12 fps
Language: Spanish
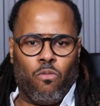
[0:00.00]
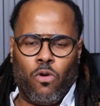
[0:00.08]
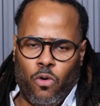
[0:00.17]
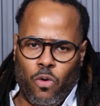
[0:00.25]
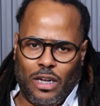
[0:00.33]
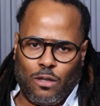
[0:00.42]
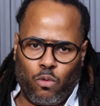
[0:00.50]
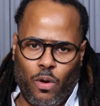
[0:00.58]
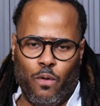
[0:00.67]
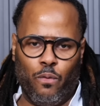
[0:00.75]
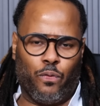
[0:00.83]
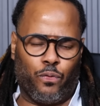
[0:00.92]
nuestro
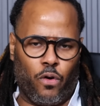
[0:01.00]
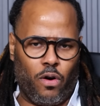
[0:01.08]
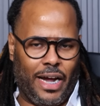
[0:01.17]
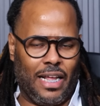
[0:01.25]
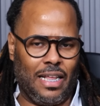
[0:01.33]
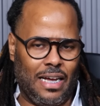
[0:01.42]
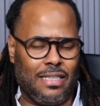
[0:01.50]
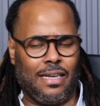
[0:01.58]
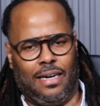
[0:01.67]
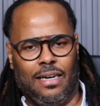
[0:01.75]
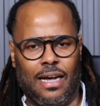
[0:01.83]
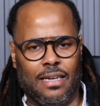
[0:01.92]
enfoque de esta
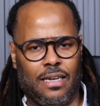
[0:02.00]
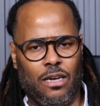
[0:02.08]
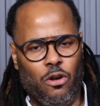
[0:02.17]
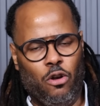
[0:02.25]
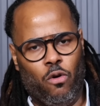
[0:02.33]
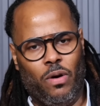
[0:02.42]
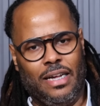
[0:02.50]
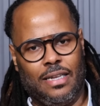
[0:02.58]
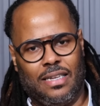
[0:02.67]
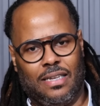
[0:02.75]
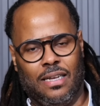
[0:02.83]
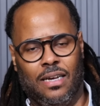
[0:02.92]
clase no
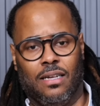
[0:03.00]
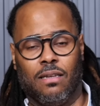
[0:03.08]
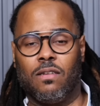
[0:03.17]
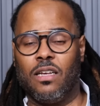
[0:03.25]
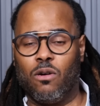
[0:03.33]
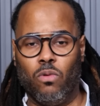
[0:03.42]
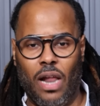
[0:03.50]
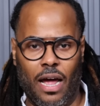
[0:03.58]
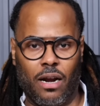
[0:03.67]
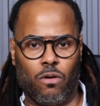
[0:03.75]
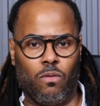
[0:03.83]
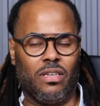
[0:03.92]
es
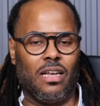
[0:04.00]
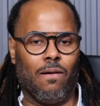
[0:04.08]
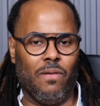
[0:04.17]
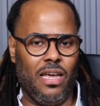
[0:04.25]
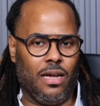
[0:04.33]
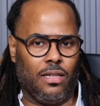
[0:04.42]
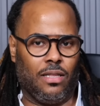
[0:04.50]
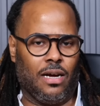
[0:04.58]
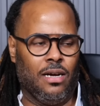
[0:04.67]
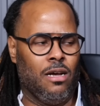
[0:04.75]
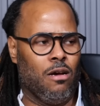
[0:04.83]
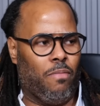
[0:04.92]
secular, no es abierta,
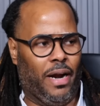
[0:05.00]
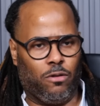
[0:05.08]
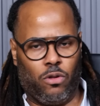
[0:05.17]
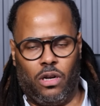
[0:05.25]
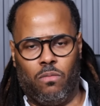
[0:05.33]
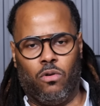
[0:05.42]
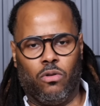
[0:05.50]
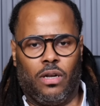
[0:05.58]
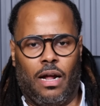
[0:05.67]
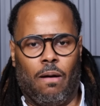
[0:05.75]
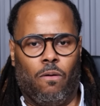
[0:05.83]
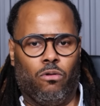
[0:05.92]
para eso tenemos
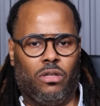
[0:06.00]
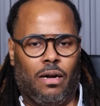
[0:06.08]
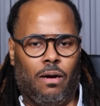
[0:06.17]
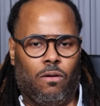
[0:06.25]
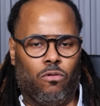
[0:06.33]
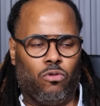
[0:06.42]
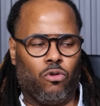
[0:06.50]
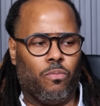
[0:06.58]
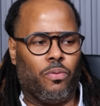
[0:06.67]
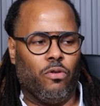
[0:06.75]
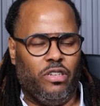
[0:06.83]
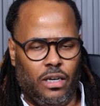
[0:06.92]
otra, otra, otro
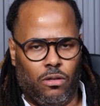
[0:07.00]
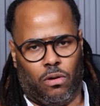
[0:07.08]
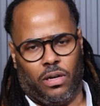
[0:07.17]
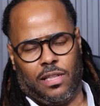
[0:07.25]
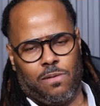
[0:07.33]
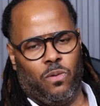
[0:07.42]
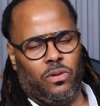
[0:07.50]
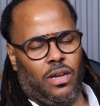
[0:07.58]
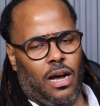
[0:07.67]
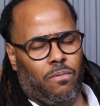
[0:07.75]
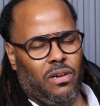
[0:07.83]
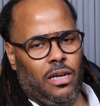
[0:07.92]
proyecto que estamos
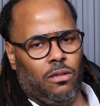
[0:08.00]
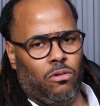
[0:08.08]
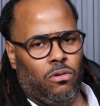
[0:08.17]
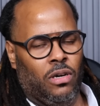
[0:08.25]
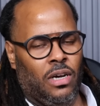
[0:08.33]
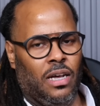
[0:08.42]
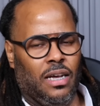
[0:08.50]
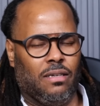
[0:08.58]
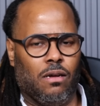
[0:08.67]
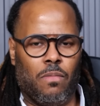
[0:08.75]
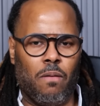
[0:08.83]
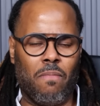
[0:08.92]
abriendo que se
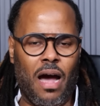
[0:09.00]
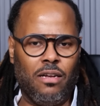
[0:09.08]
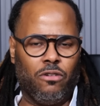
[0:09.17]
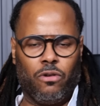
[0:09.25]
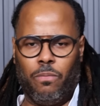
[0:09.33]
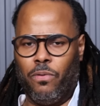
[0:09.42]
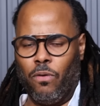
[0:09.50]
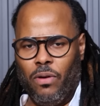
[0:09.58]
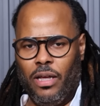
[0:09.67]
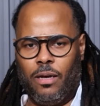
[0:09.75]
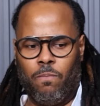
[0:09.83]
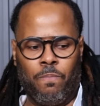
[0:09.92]
llama Minds
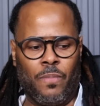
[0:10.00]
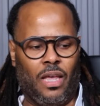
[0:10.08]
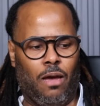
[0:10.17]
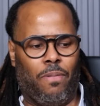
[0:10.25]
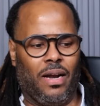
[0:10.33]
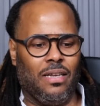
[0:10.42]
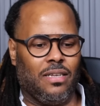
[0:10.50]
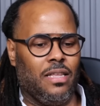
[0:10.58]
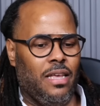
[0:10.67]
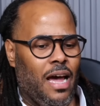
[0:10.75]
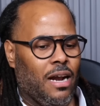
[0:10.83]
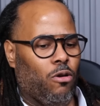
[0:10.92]
Republic, que es para
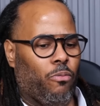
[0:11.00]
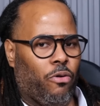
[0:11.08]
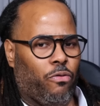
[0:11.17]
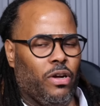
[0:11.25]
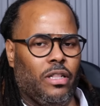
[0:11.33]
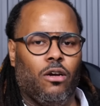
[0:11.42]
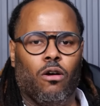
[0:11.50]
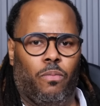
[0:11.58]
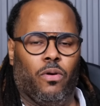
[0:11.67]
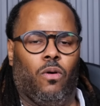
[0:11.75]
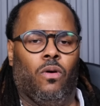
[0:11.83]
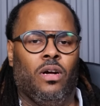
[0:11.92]
enseñar lo profético
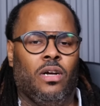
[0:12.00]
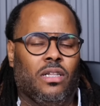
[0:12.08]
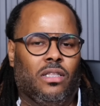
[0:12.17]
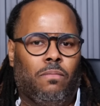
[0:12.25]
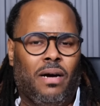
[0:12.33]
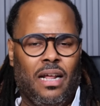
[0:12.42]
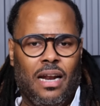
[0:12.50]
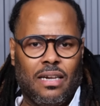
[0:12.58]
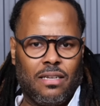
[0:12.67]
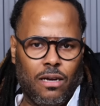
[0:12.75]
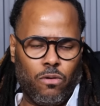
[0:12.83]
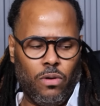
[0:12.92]
pero de manera
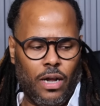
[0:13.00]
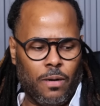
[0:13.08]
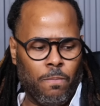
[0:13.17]
secular.